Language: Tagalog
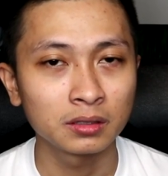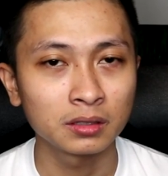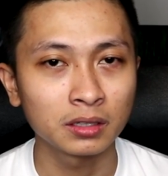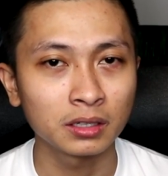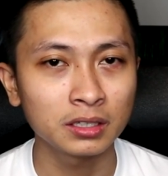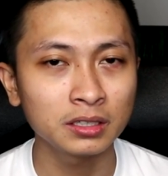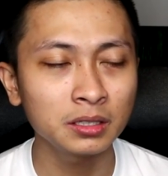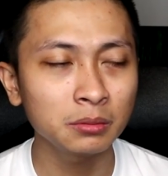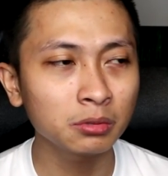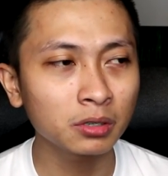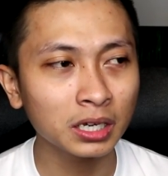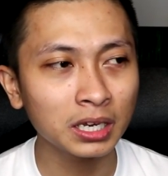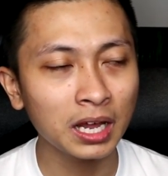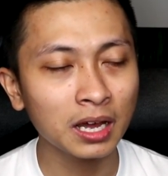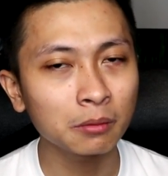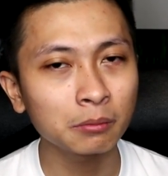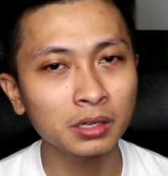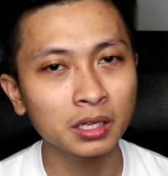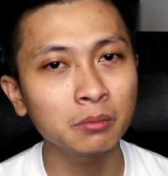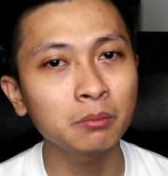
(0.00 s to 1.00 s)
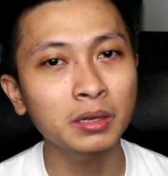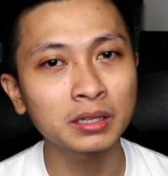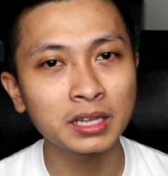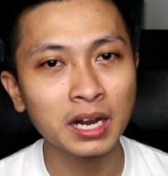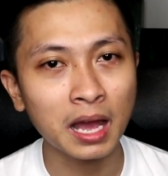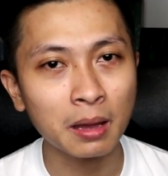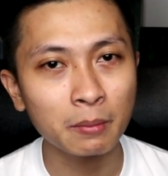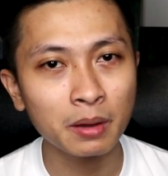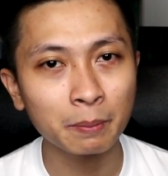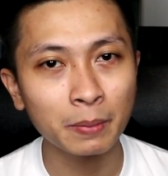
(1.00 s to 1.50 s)
Na hindi mo kailangan maging
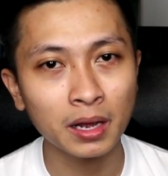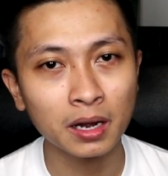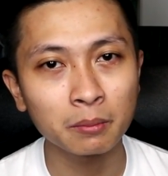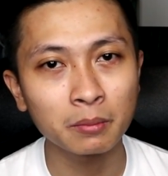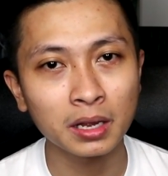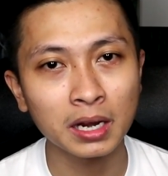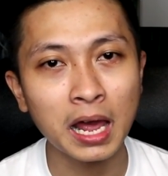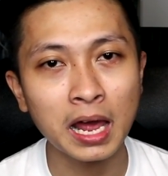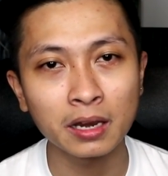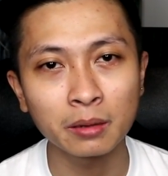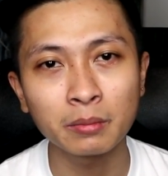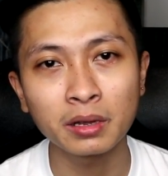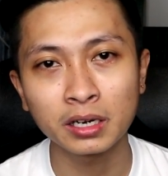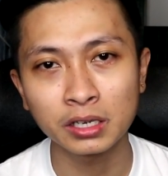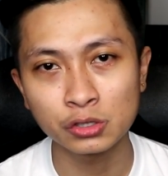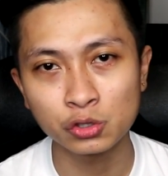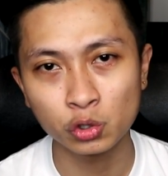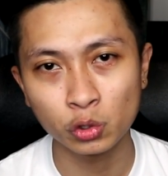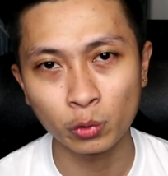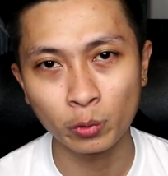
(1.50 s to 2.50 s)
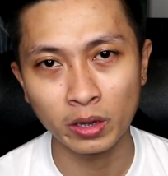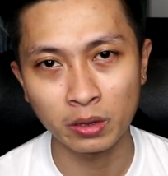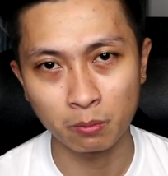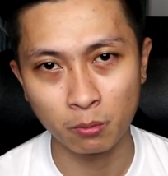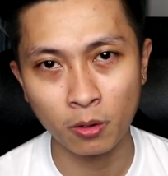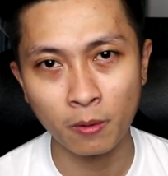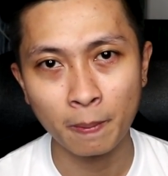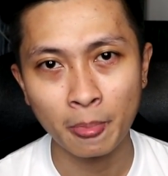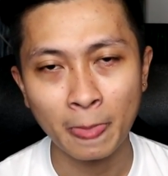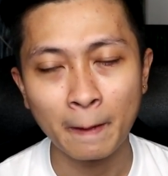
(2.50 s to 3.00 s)
madrama para malalim ang reason why
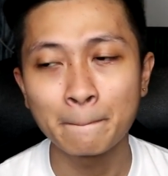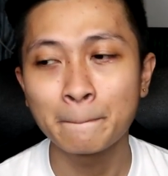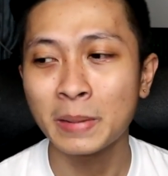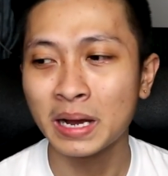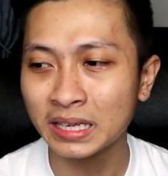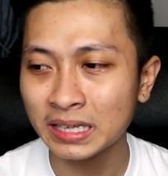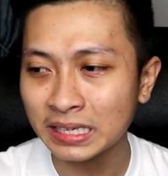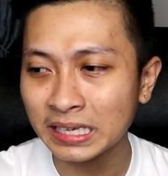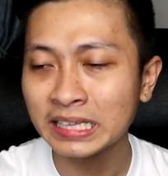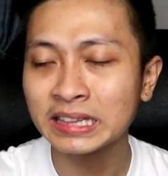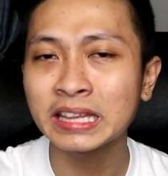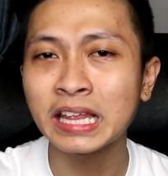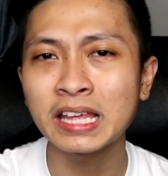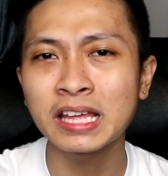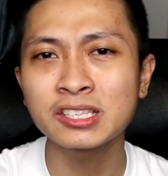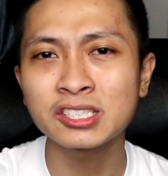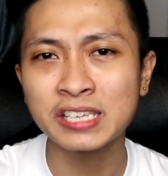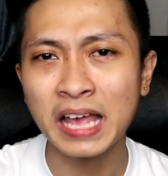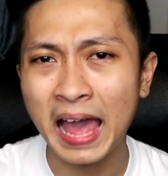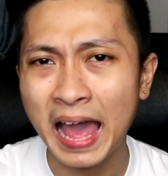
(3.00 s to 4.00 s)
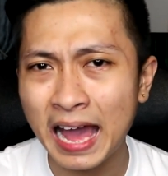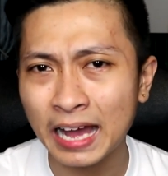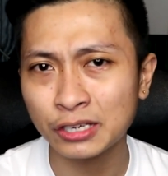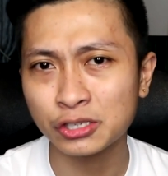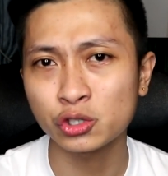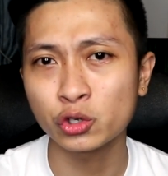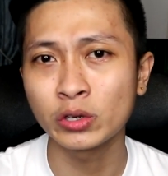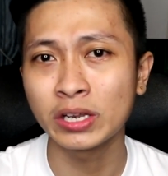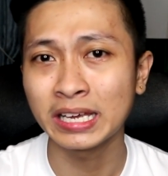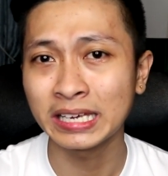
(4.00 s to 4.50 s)
mo. Makikita yan sa
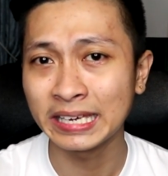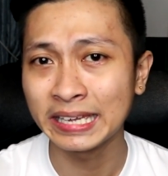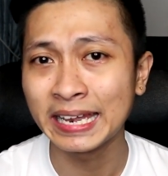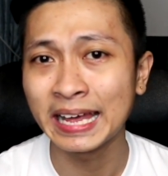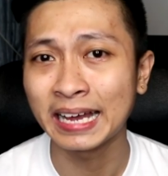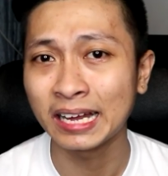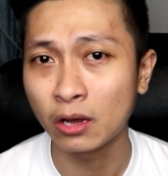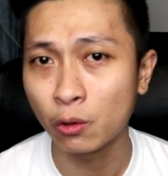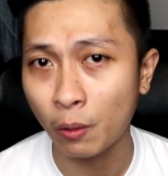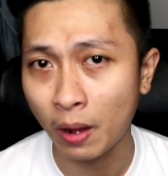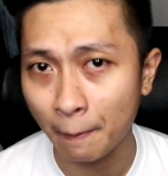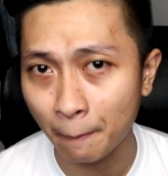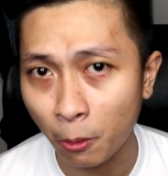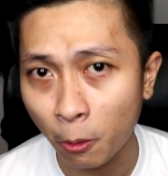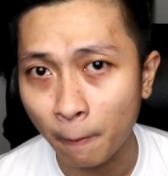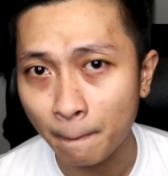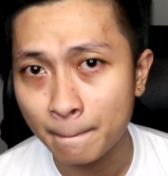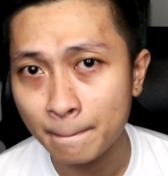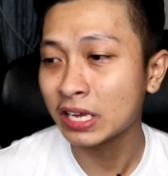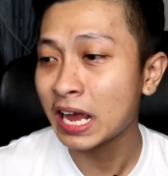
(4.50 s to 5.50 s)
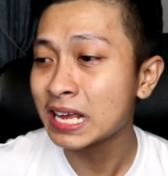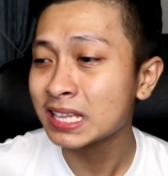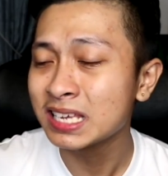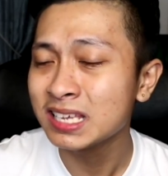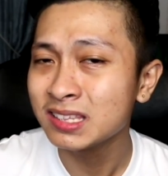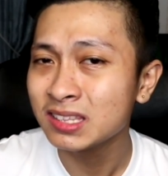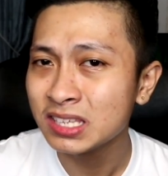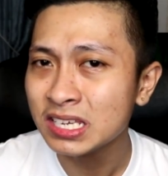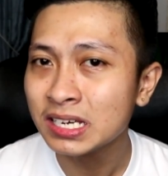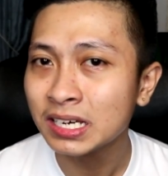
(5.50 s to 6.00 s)
action na ginagawa mo. Kahit
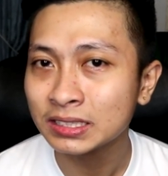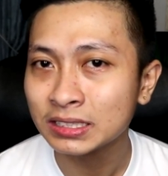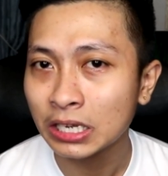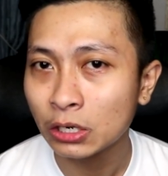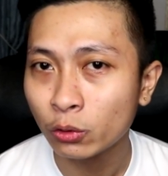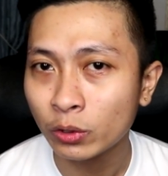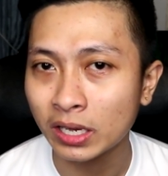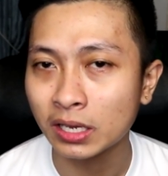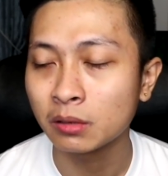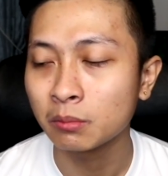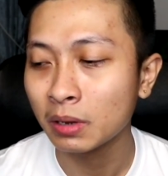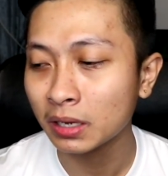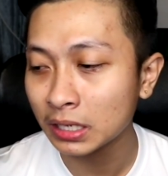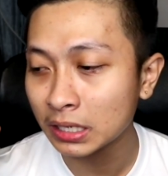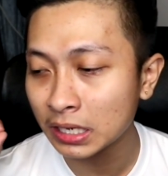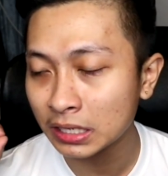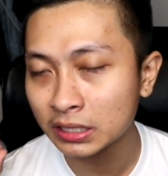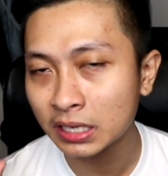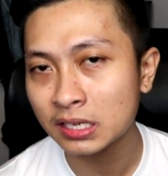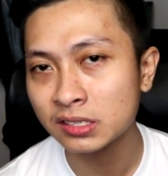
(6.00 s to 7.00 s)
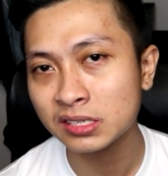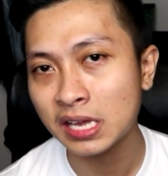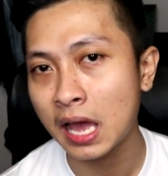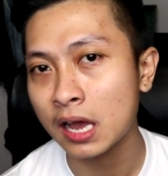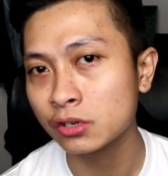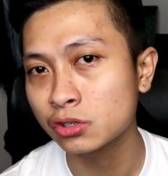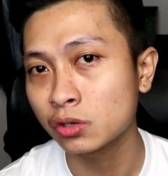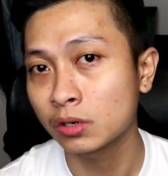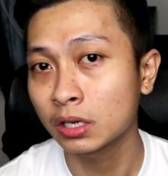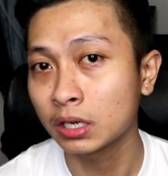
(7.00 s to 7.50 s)
hindi ka tanungin, makikita yan sa
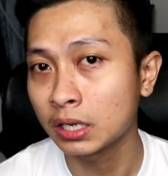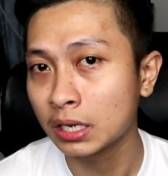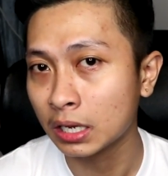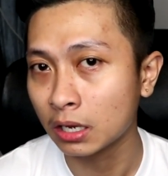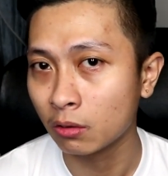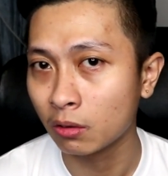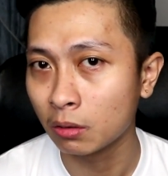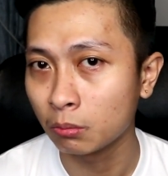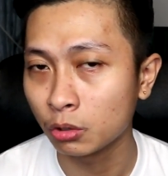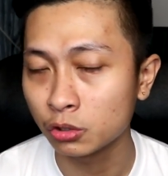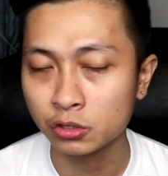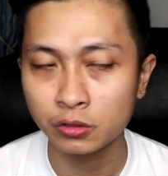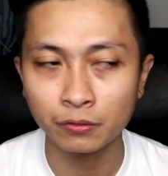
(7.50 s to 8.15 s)
action na ginagawa mo.